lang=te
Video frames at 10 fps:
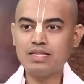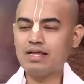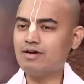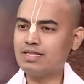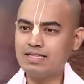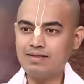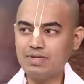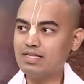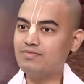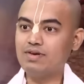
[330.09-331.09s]
తర్వాత ఎంత
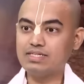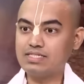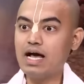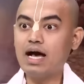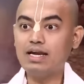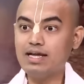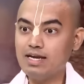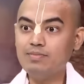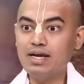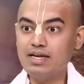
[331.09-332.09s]
పెద్ద వ్యవస్థ
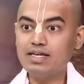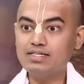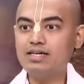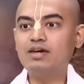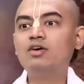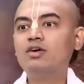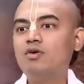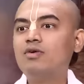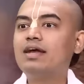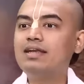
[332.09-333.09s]
ఆలయాన్ని మెయింటైన్ చేయటం
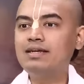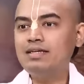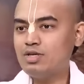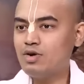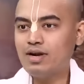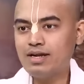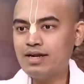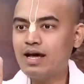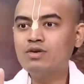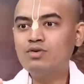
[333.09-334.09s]
ఒకళ్ళు ఇంట్లో అండి
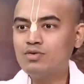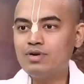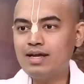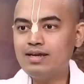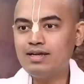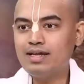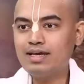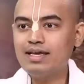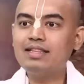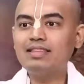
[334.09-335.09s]
నలుగురు ఉన్న
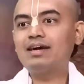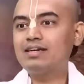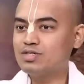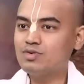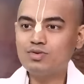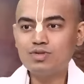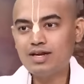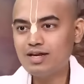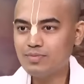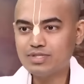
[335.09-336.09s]
ఇంటికి ఎంత ఖర్చు
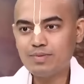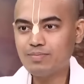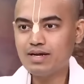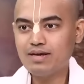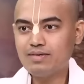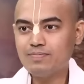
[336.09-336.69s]
అవుతుందండి ఇప్పుడు చెప్పండి